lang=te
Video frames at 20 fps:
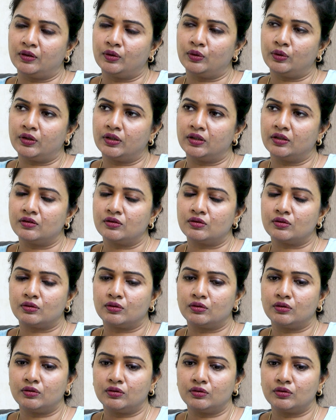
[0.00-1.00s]
ఓకే సో
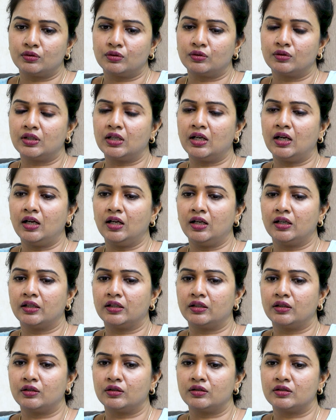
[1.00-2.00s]
యోగా
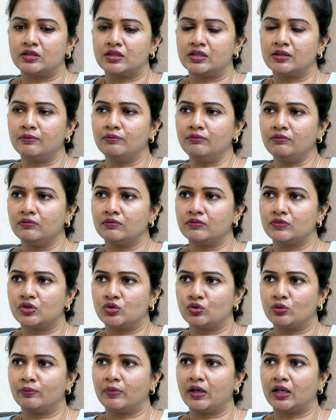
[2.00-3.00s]
అండ్ జిమ్
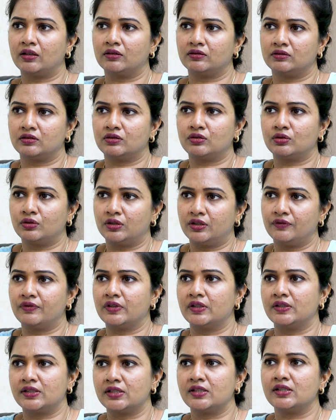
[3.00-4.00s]
జుంబా సో
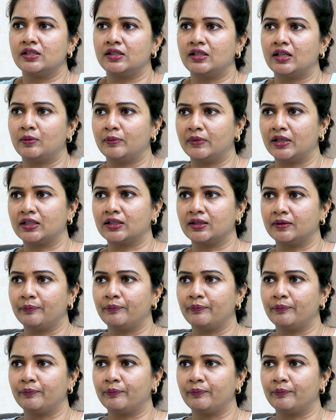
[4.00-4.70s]
డిఫరెన్సెస్ ఇది అనమాట